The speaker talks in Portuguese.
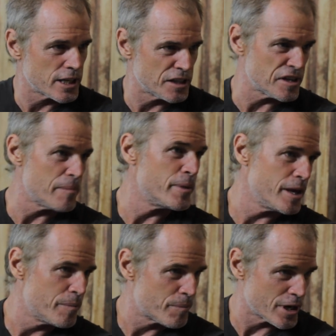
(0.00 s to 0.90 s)
de classe
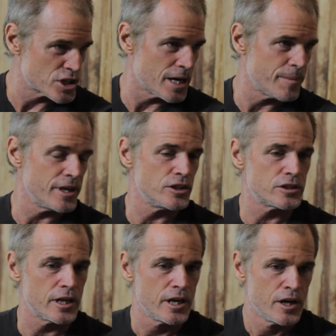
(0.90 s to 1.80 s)
AB
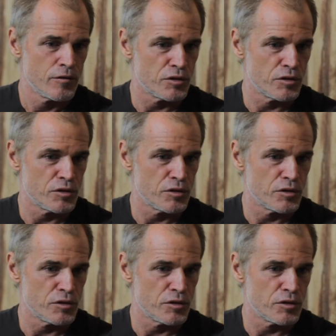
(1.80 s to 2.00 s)
praticamente. Né?